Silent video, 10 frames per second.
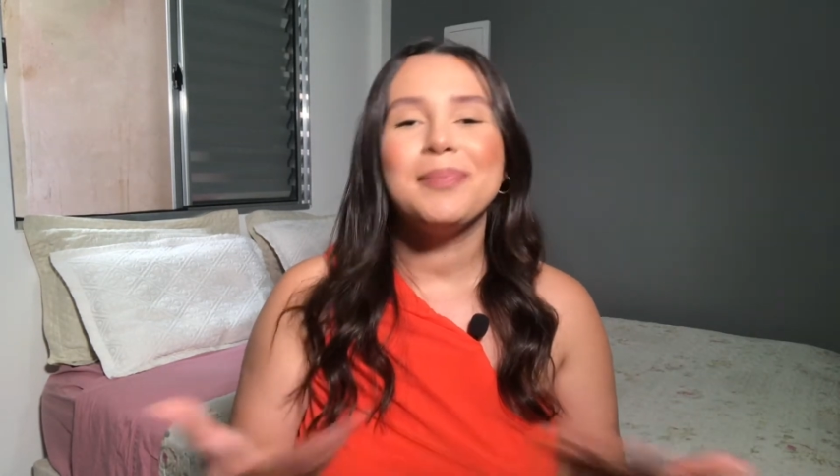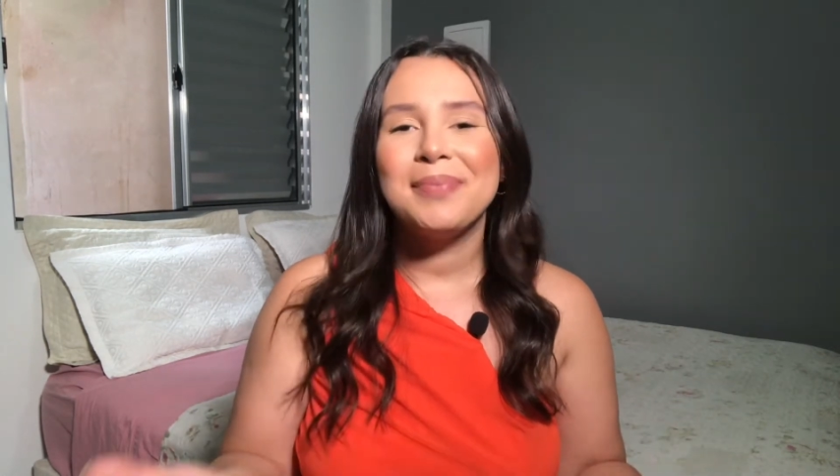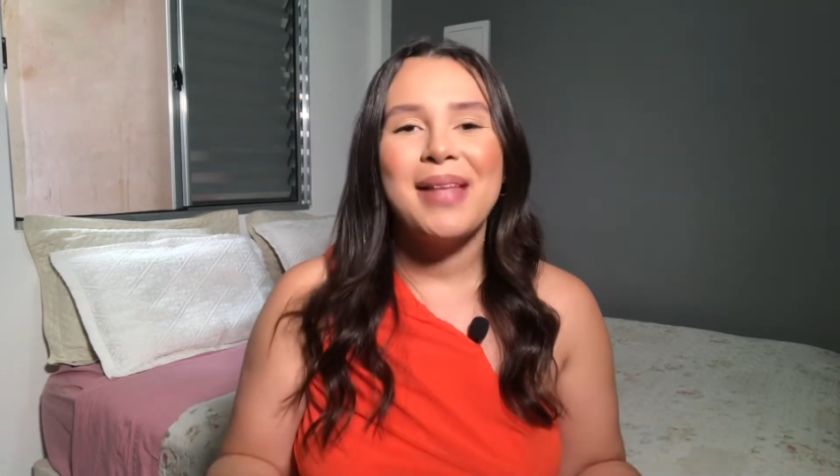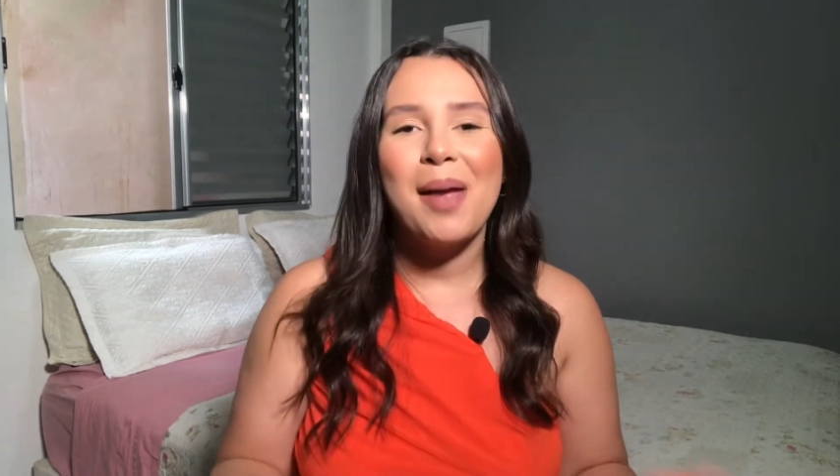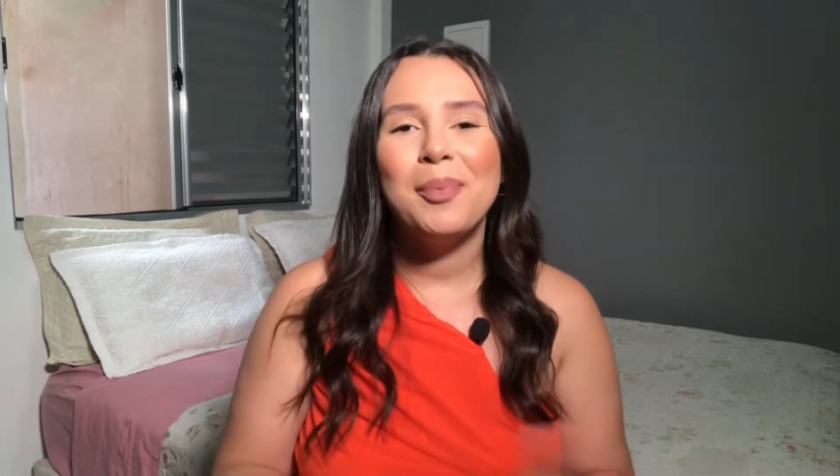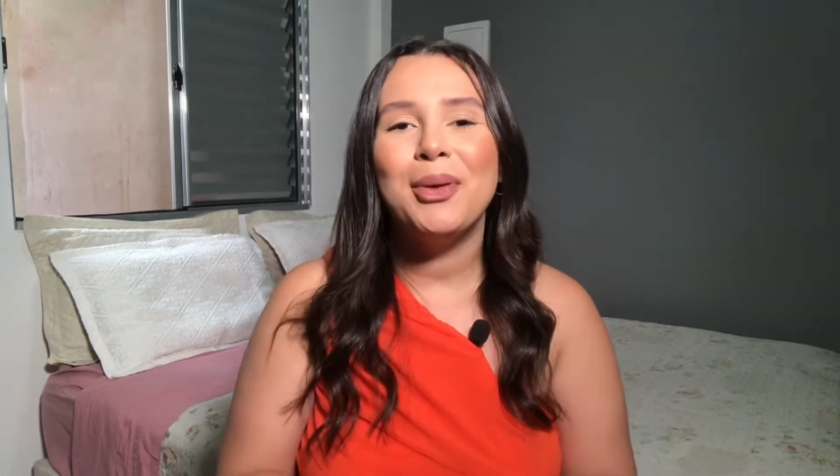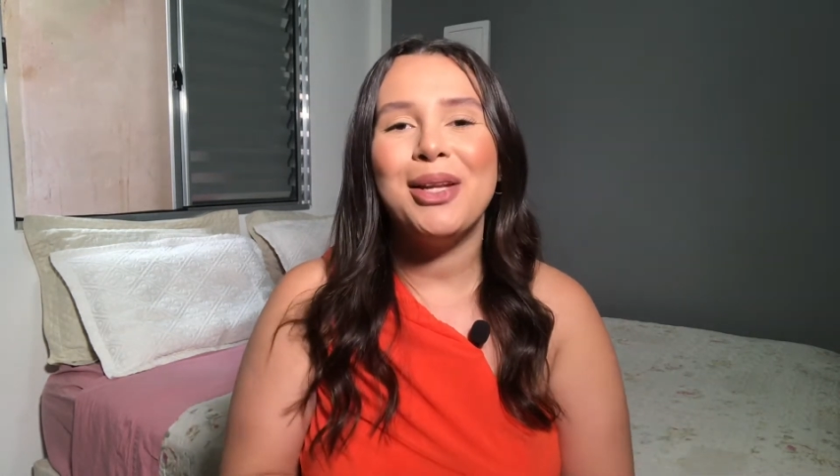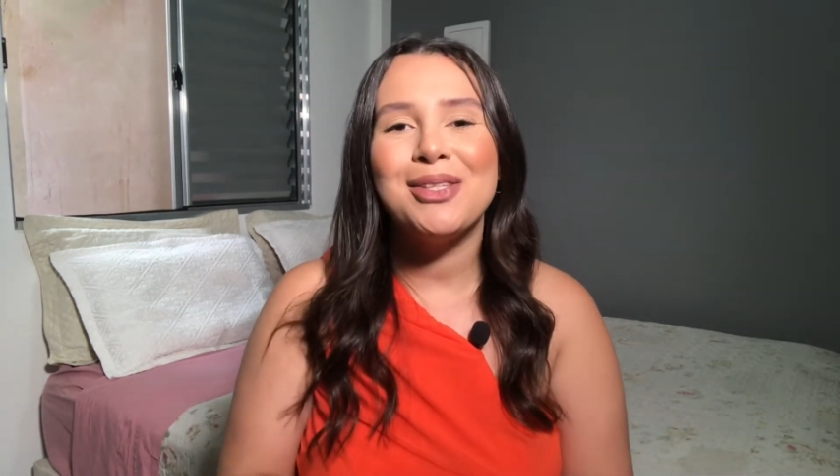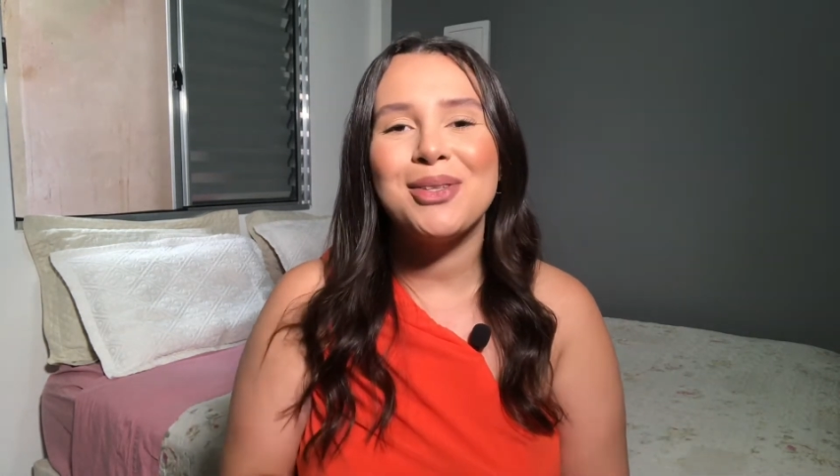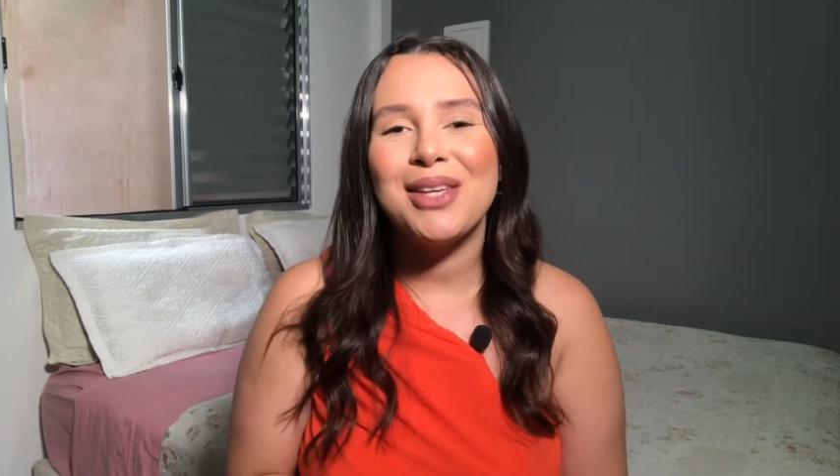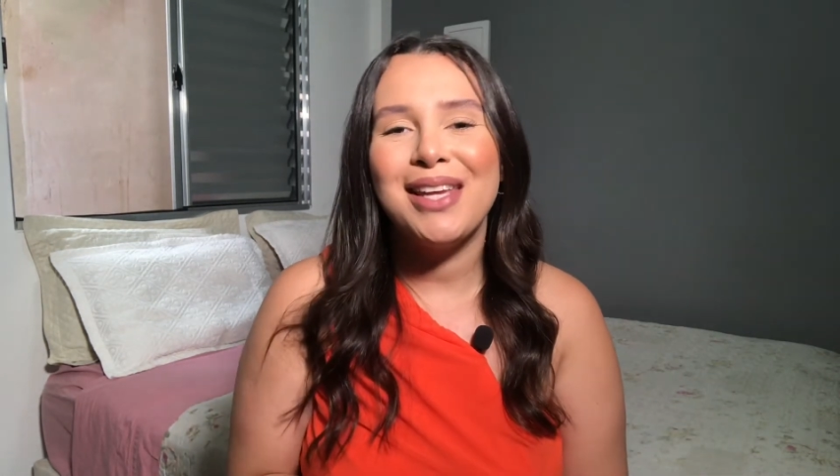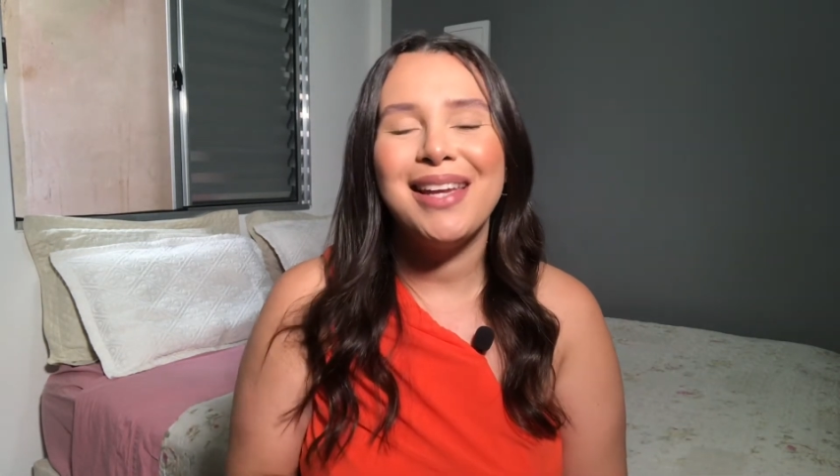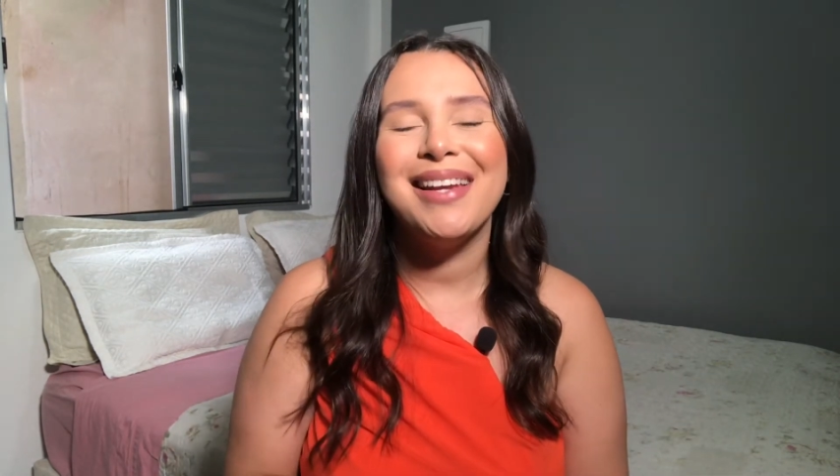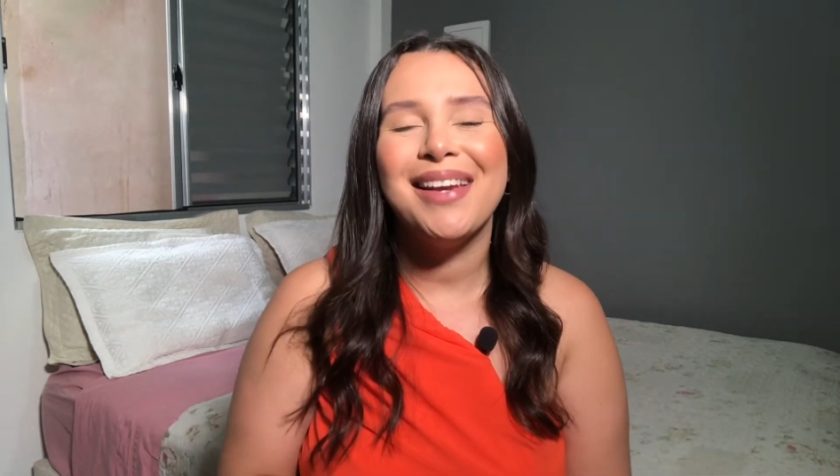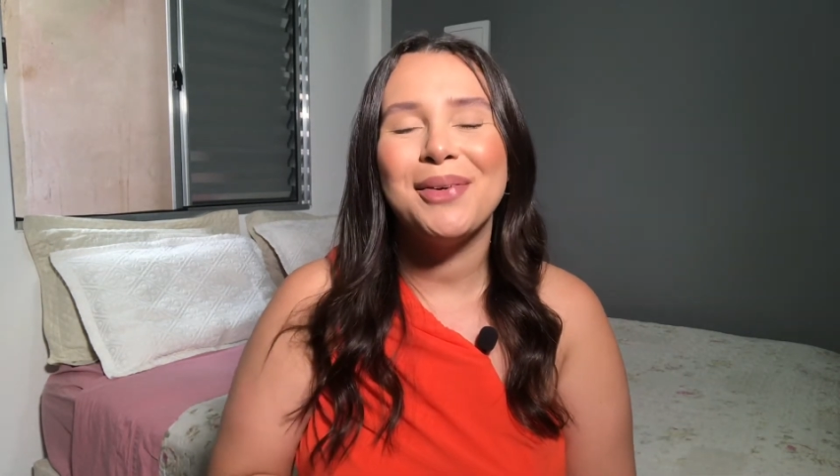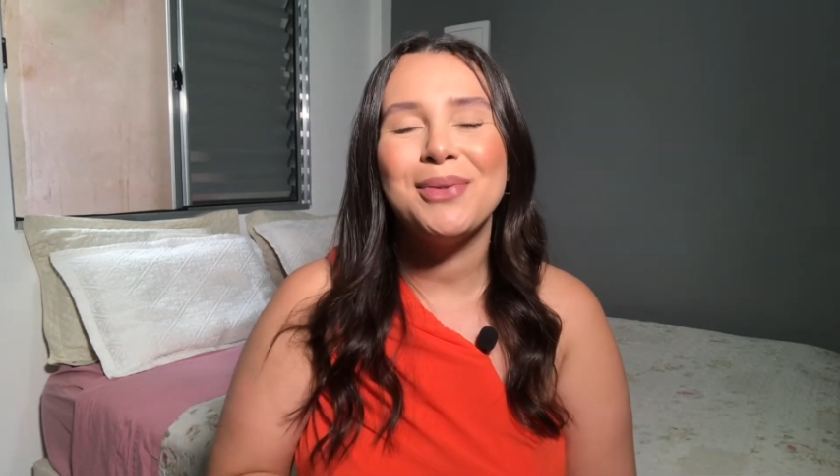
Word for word: né, por isso que eu